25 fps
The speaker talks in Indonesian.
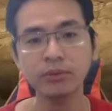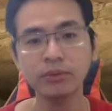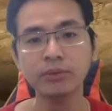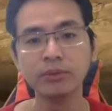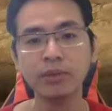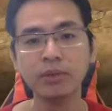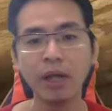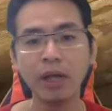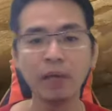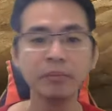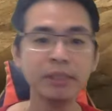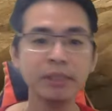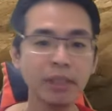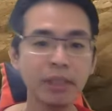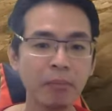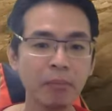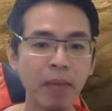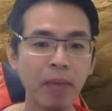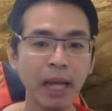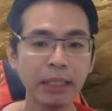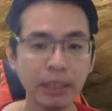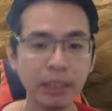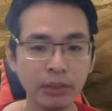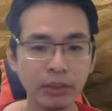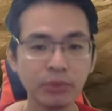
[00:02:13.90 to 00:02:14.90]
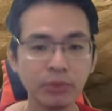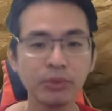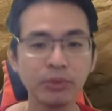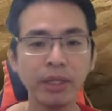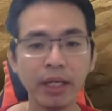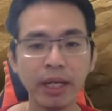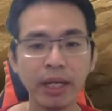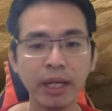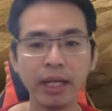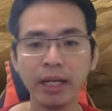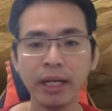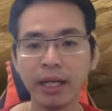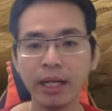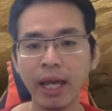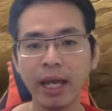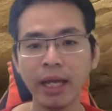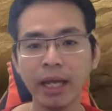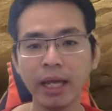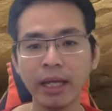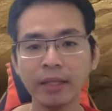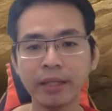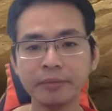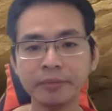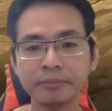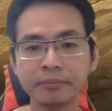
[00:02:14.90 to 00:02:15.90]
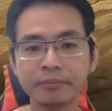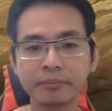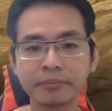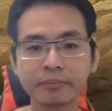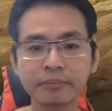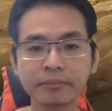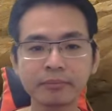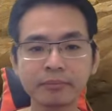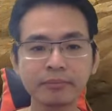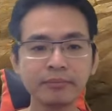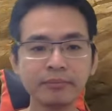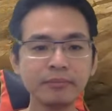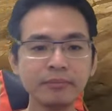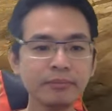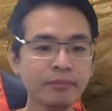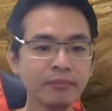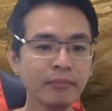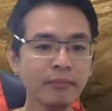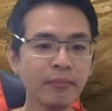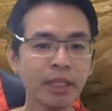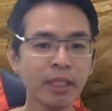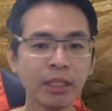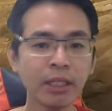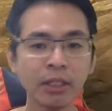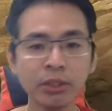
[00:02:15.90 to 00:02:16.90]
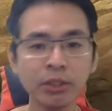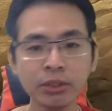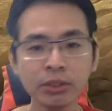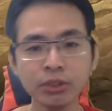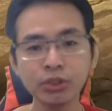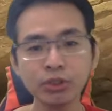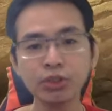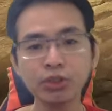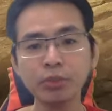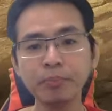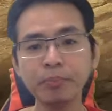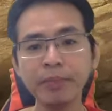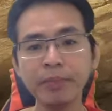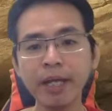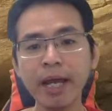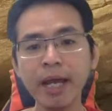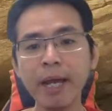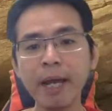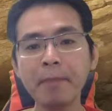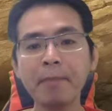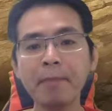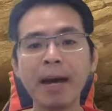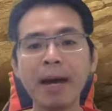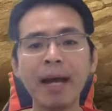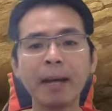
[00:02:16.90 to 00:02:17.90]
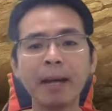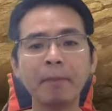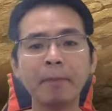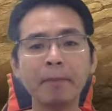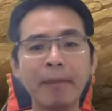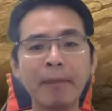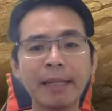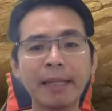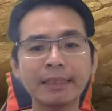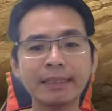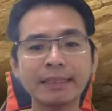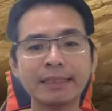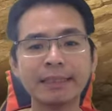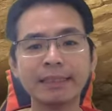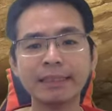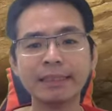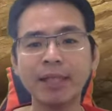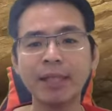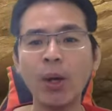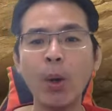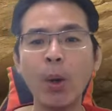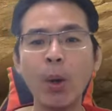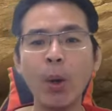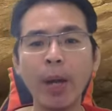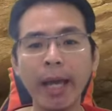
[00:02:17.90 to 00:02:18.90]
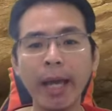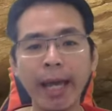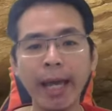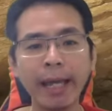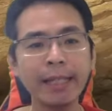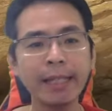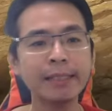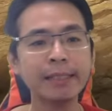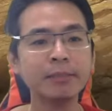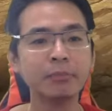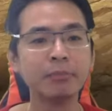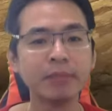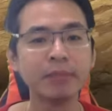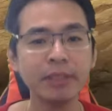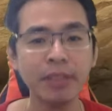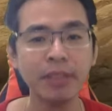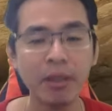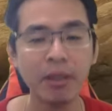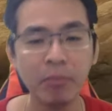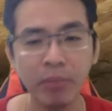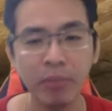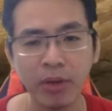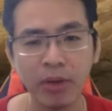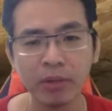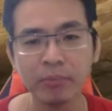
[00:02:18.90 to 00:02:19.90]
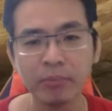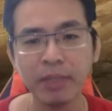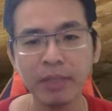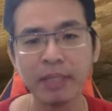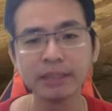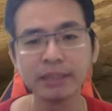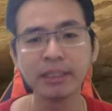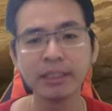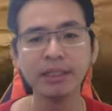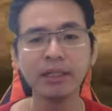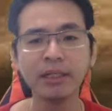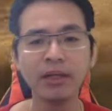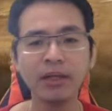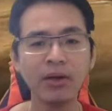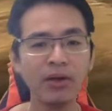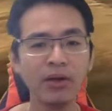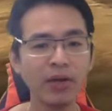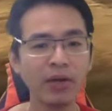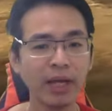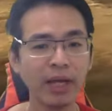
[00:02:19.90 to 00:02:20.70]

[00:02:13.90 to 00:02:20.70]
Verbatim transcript: juga bisa mati tuh ya Gilda ya. Supnya Marmas. Oke, ini sepertinya bot. Biasanya kalau